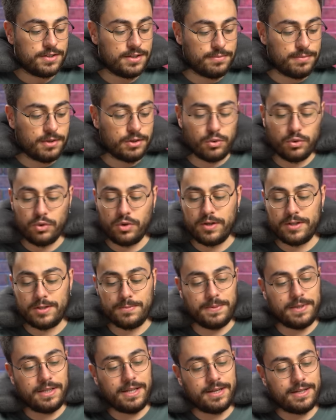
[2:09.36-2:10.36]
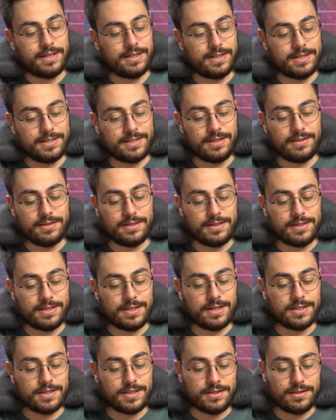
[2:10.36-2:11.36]
Şimdi micro USB'ni arkadaşlar nasıl
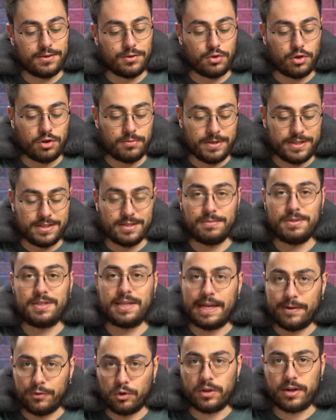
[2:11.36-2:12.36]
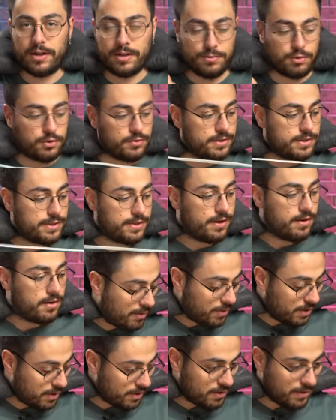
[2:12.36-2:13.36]
şarj ettiğini görmek için bir telefon aradım ofiste.
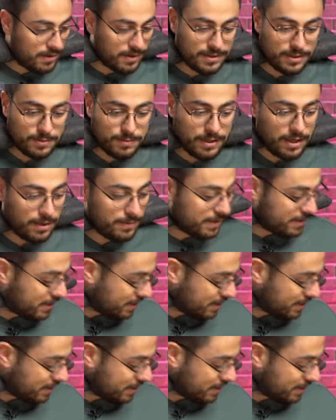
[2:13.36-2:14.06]
Ama artık bayağı bir